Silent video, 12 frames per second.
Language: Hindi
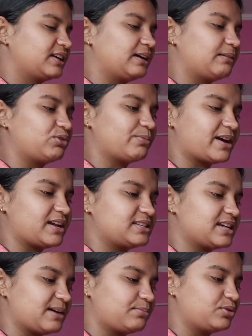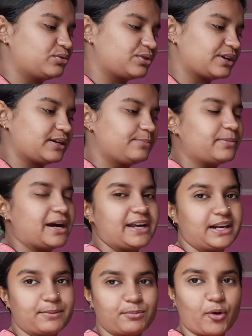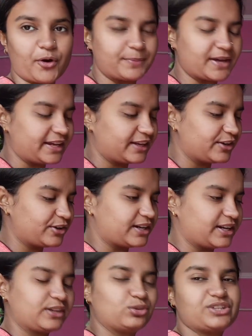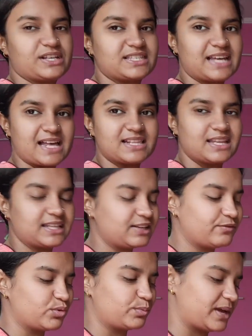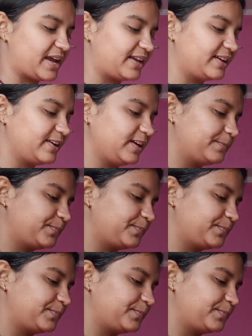अब दोबारा से आप लोगों के बाहर के ब्लॉग भी आएंगे और घर के तो जैसे आते थे वो भी आएंगे